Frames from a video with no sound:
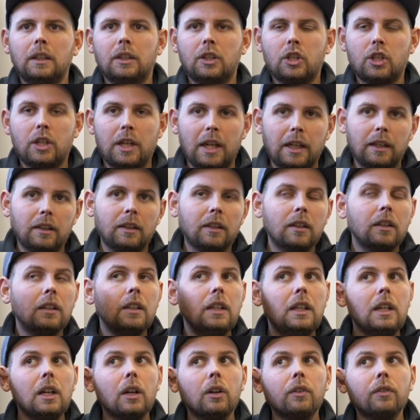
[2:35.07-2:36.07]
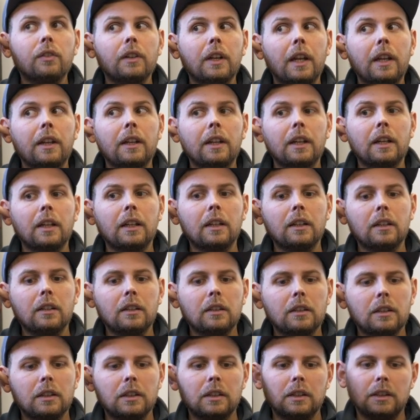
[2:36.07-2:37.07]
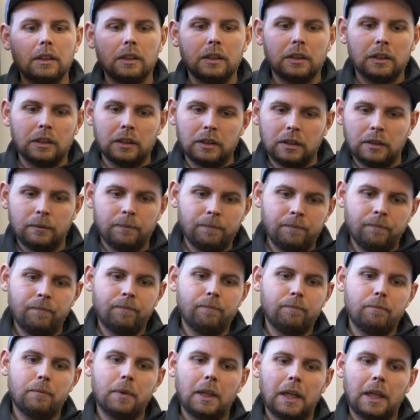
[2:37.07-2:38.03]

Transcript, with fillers: Städten hier aufeinander ähm,